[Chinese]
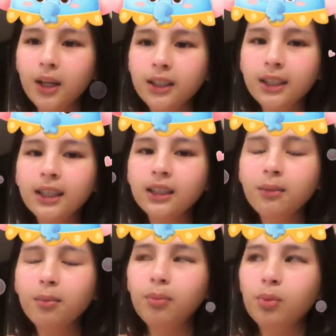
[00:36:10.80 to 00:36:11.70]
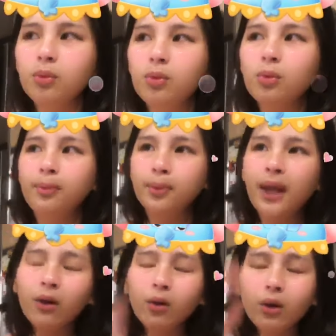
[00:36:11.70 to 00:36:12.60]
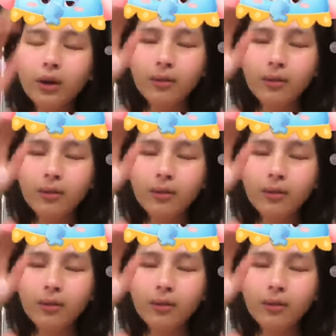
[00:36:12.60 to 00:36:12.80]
现在是不不太会每